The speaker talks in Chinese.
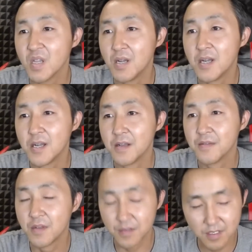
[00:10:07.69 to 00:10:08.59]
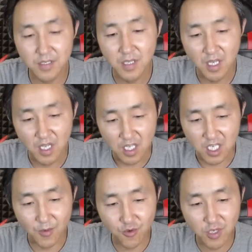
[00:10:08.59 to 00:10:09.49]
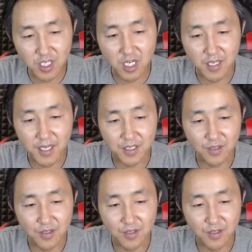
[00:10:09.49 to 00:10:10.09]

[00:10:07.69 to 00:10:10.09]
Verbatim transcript: 啊，节目做到这里呢，